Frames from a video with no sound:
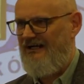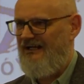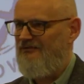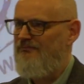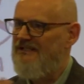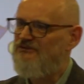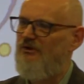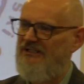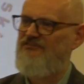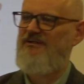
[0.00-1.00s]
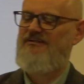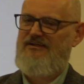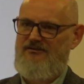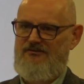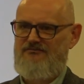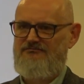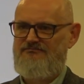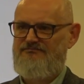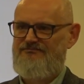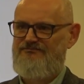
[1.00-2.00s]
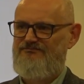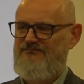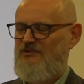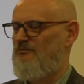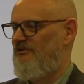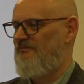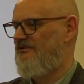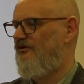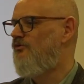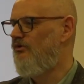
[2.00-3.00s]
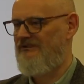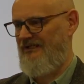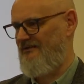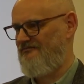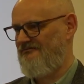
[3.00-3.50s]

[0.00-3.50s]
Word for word: ale bez Ducha Świętego to może być tylko kłótnia.